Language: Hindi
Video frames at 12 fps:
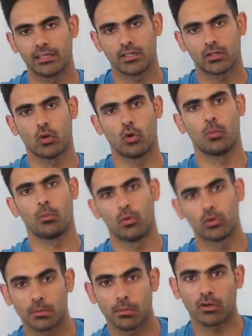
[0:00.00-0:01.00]
टेक्निक को
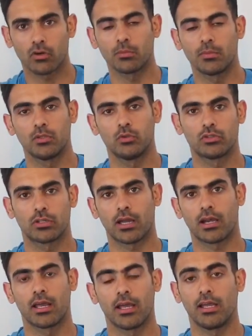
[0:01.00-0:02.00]
पोस्ट वर्कर में यूज़
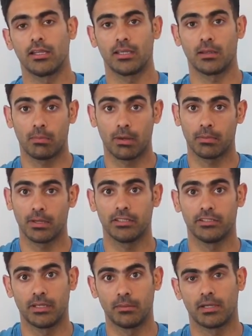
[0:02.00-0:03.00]
करना है जब आपने
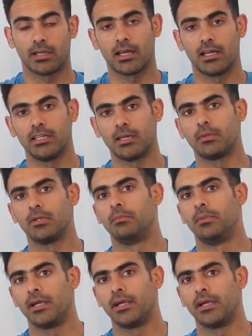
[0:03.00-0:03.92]
जिम लगा ली अपनी